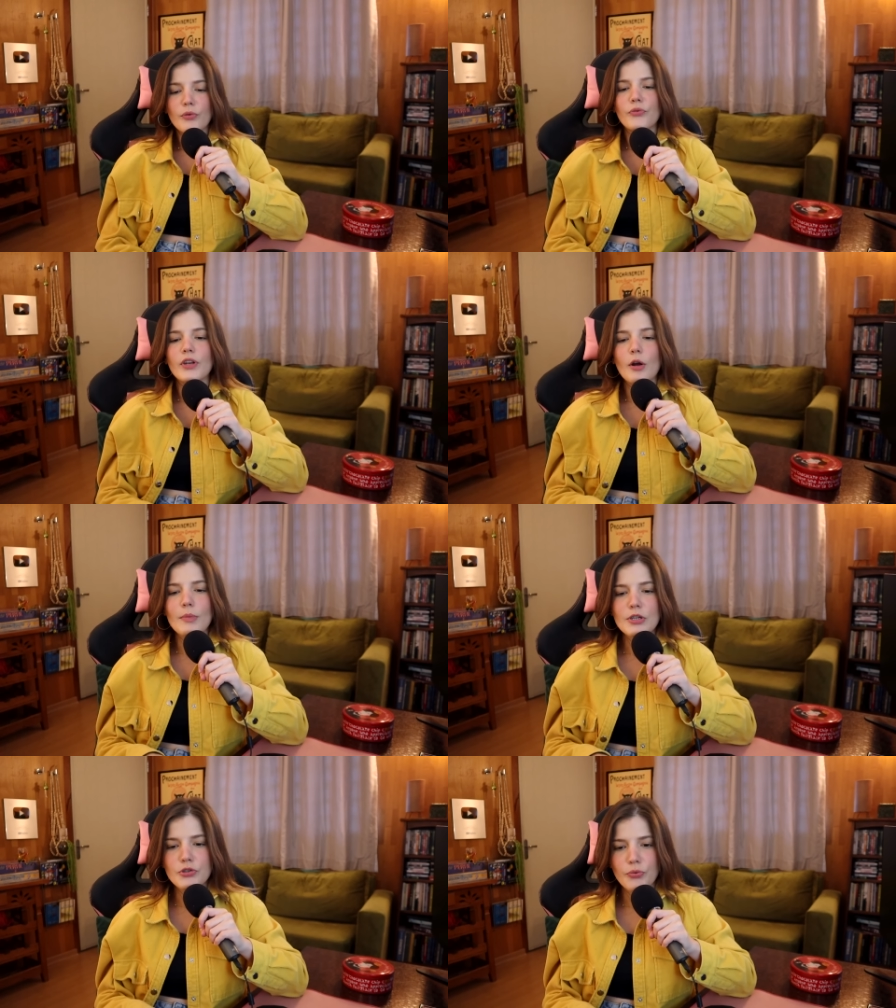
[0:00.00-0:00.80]
eu
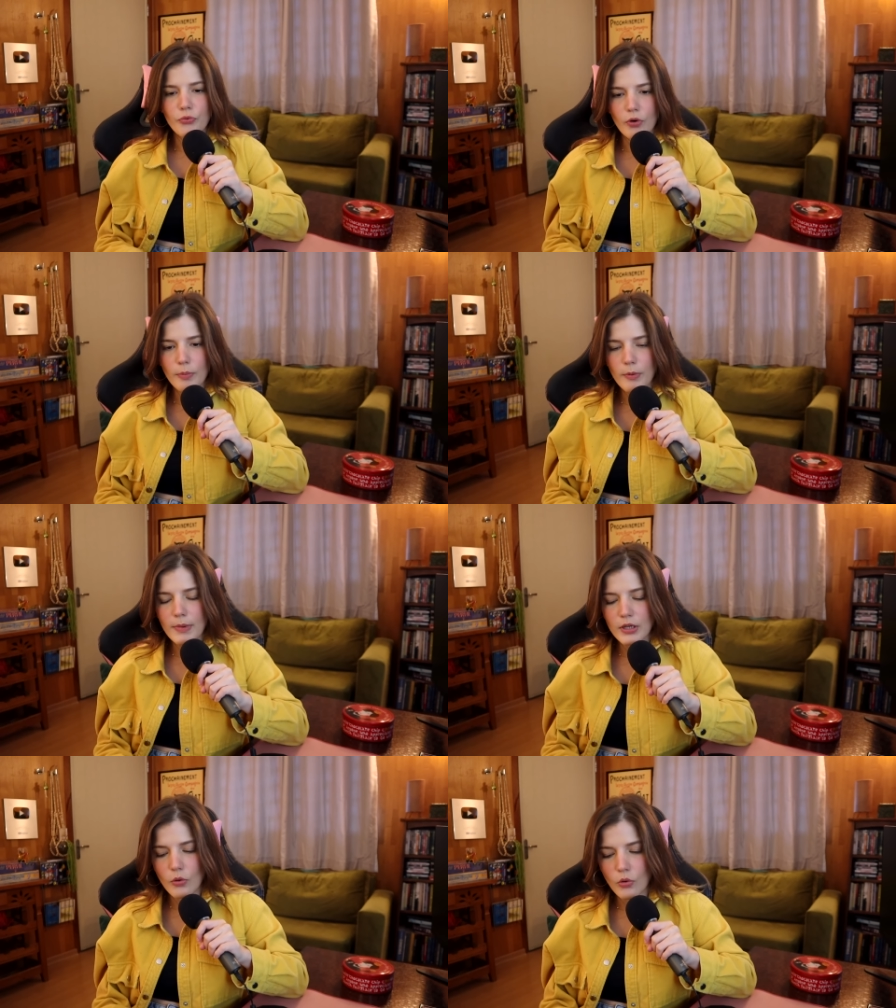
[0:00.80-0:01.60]
finalmente for pro
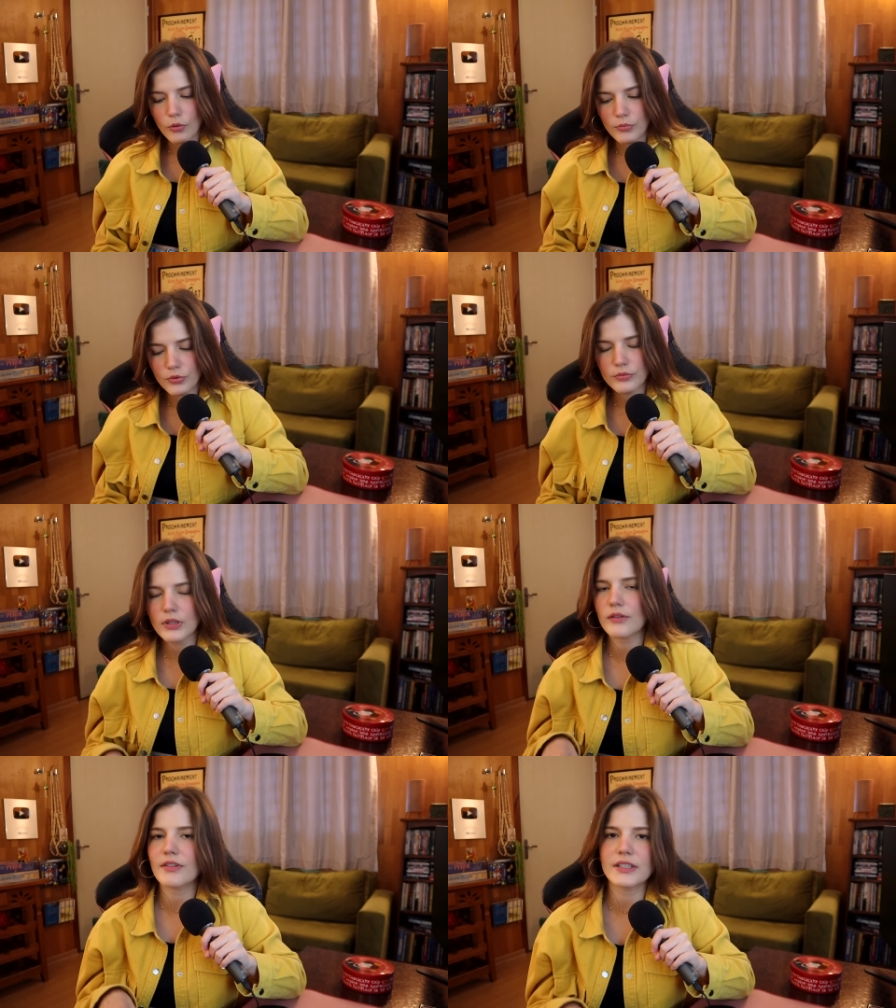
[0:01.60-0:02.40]
manicômio,
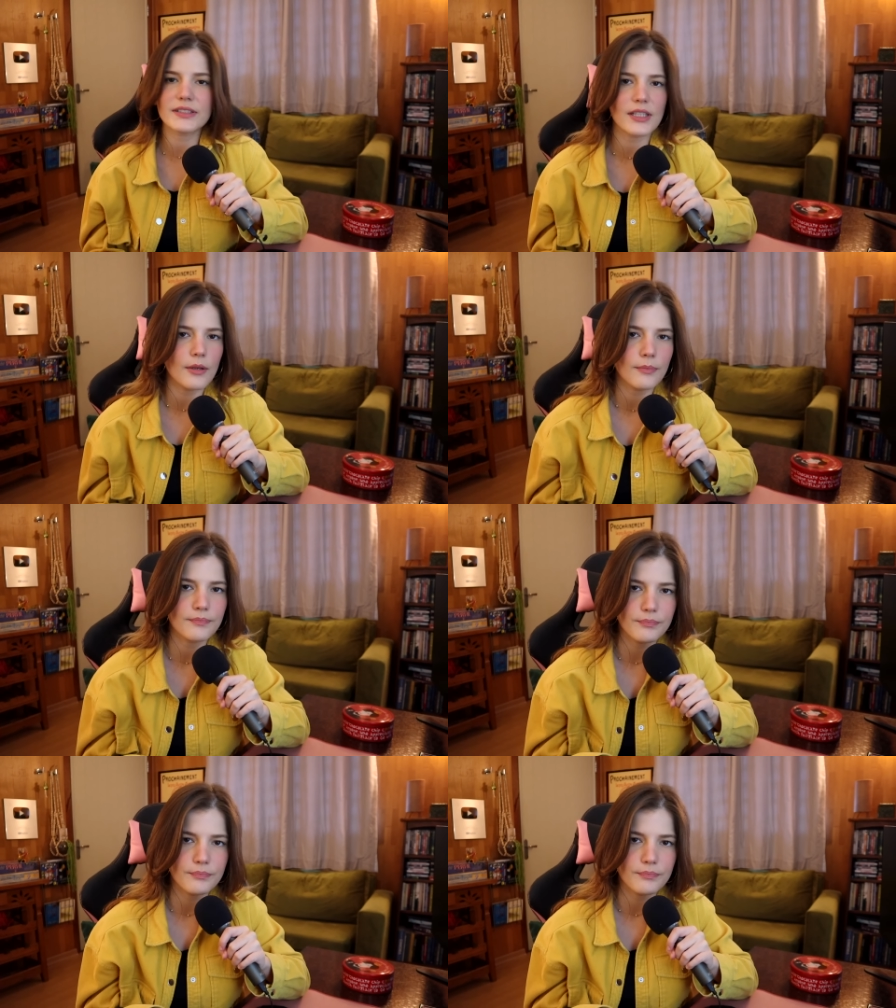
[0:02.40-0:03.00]
não vai ser